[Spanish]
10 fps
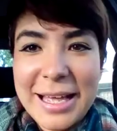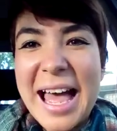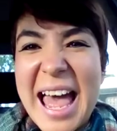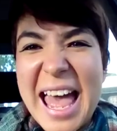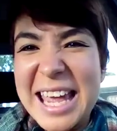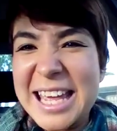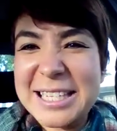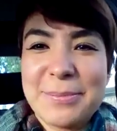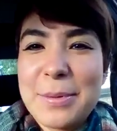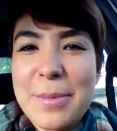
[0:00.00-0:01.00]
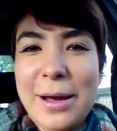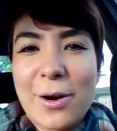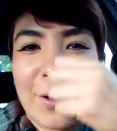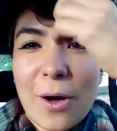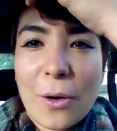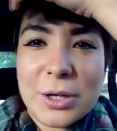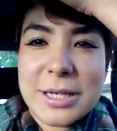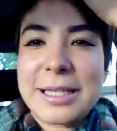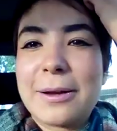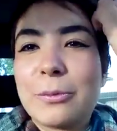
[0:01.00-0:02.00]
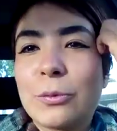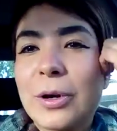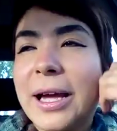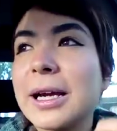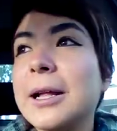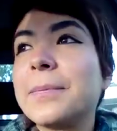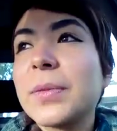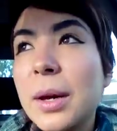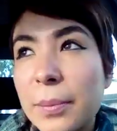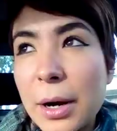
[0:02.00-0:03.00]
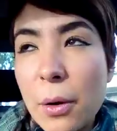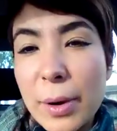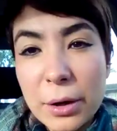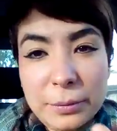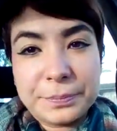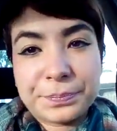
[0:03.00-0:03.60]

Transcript: Ay, es mi mejor coach esa mujer. Pero bueno.